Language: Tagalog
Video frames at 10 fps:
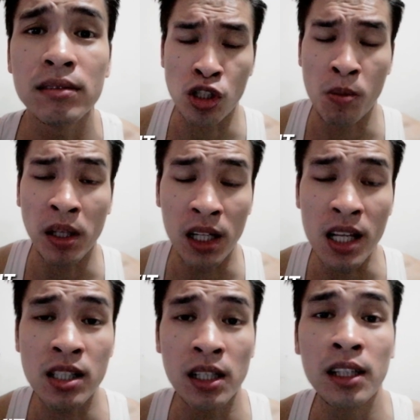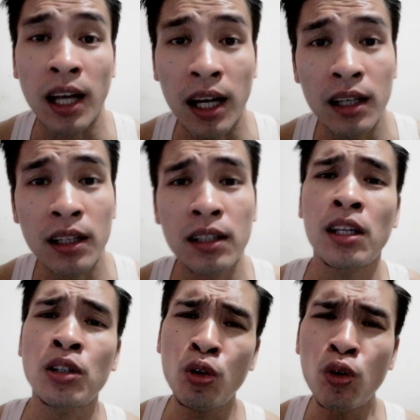So sa madaling salita,
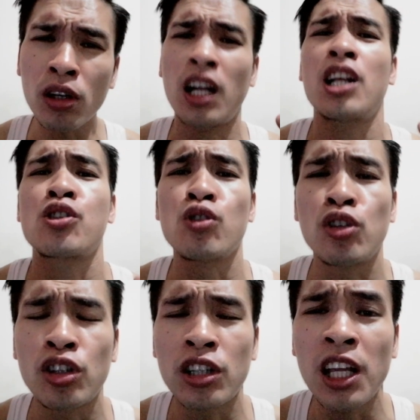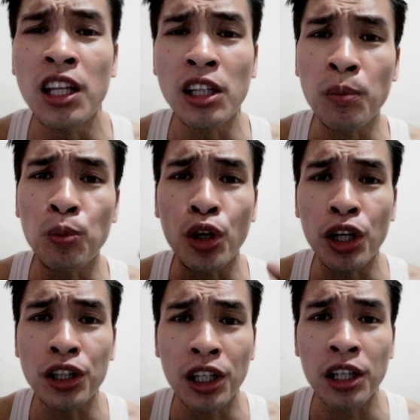ito yung relasyon na hindi
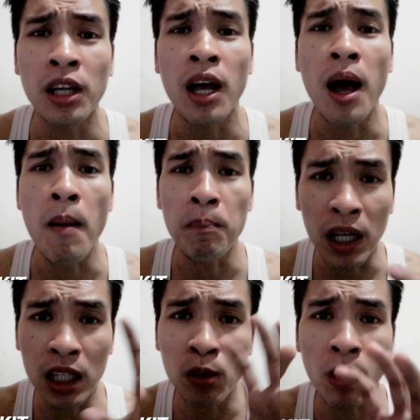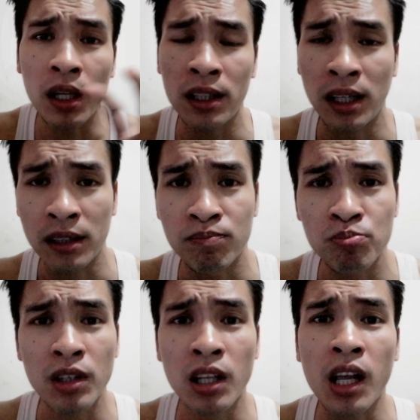pwedeng
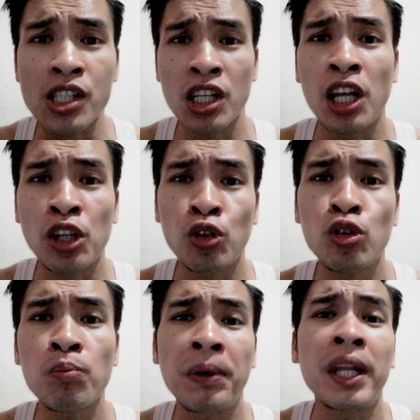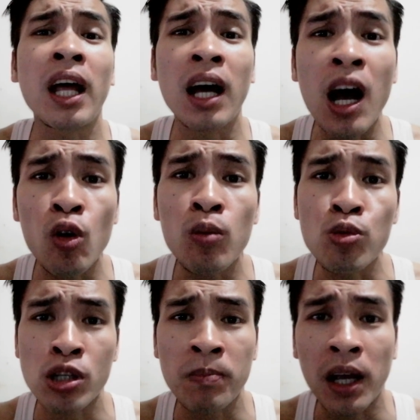paghiwalayin kasi ito yung pinangako
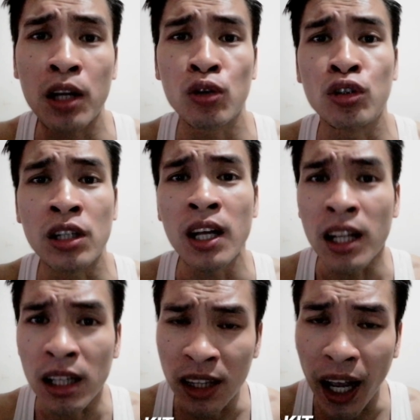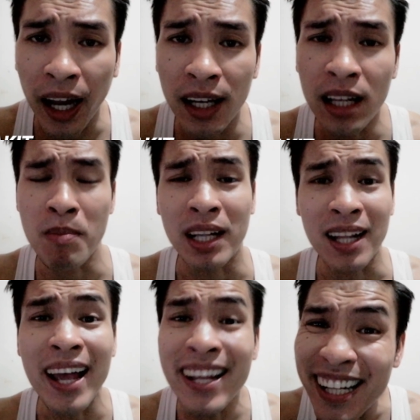mo sa Panginoon na
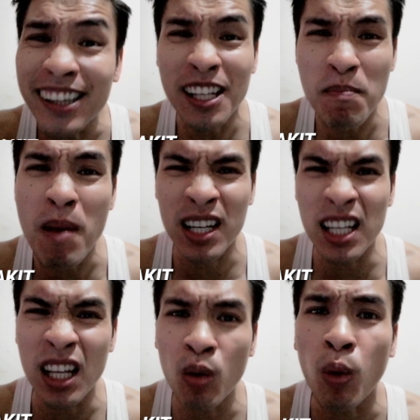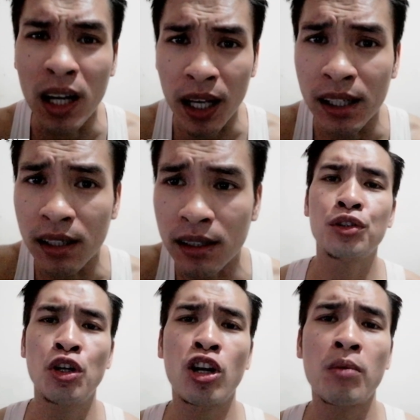kailanman ay hindi
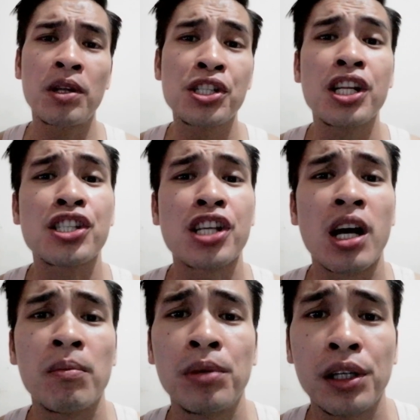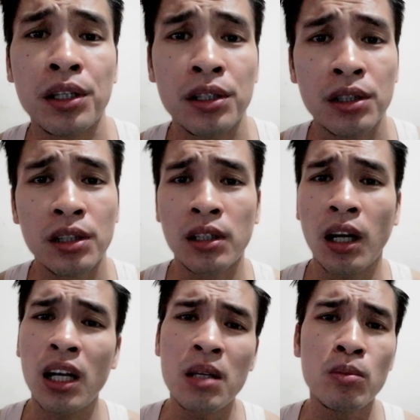maghihiwalay. Hindi ko naman sinasabi
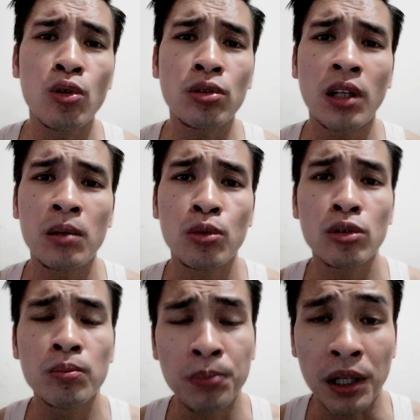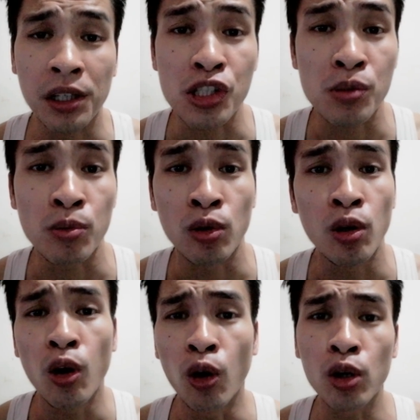nakalimutan mo yung parents mo
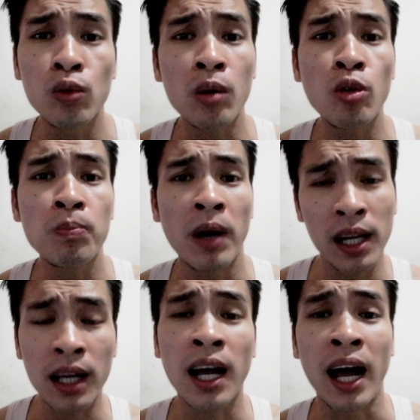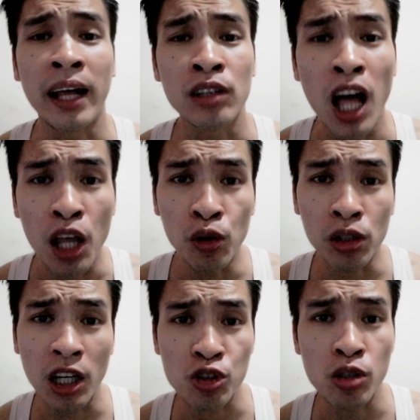or wag mong pahalagahan
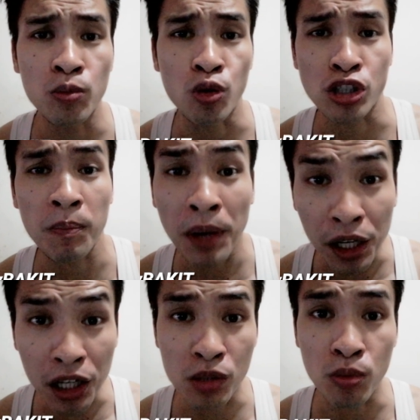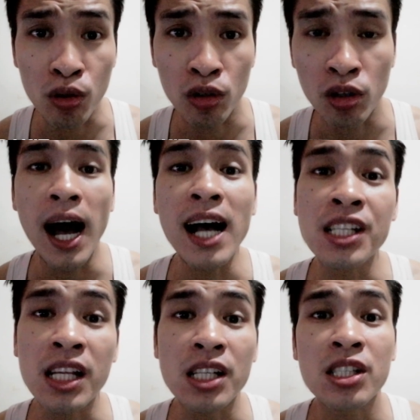yung relasyon mo sa parents mo. Ang
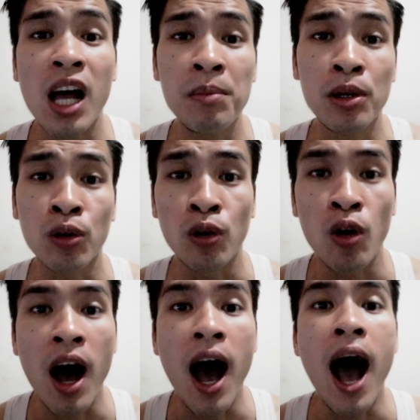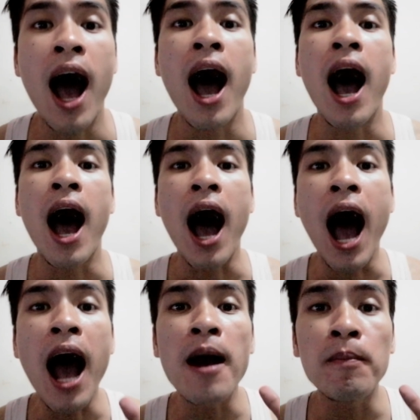sinasabi ko,
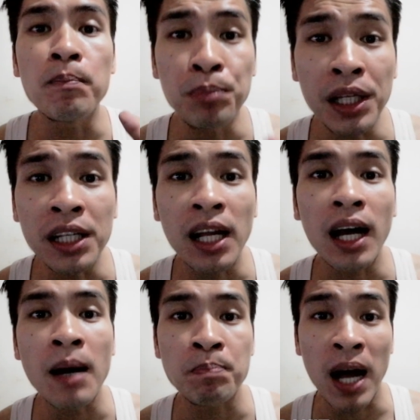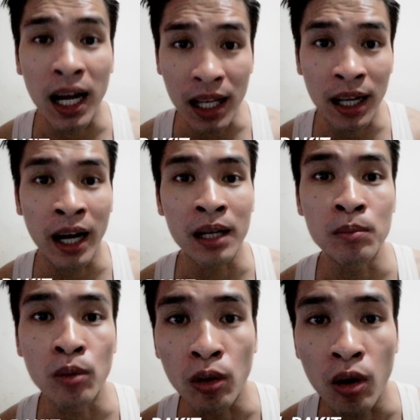ang pinakapahalagahan
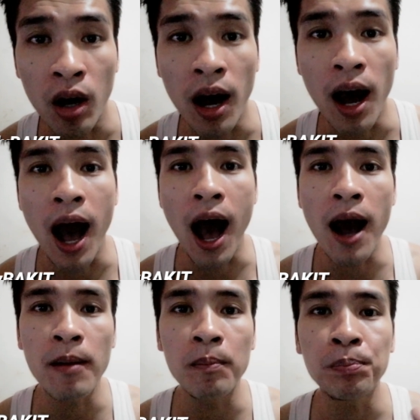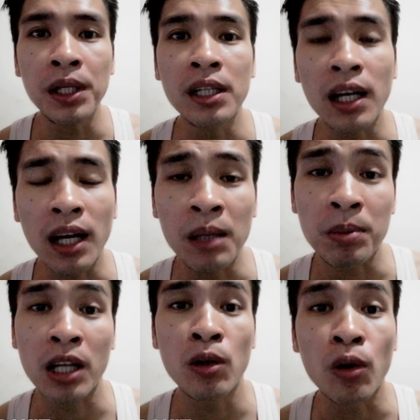mo, ang
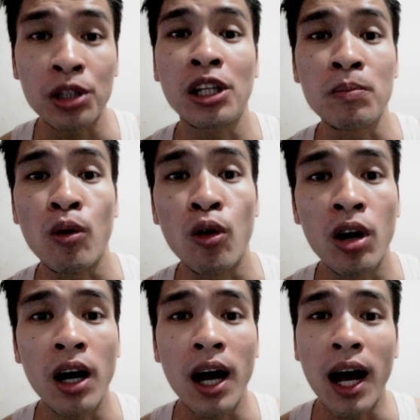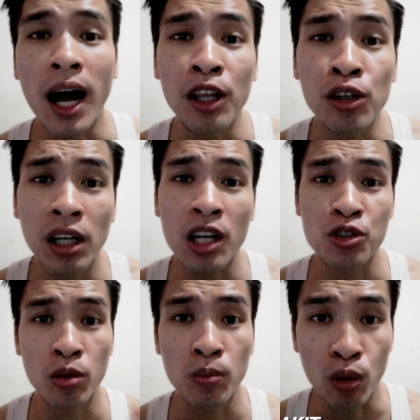pinaka-priority mo ay yung
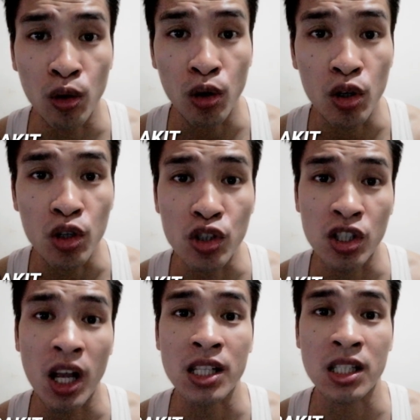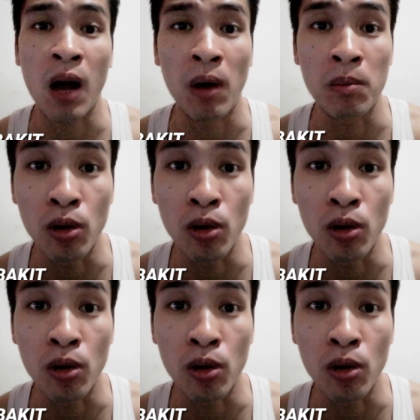relasyon mo sa asawa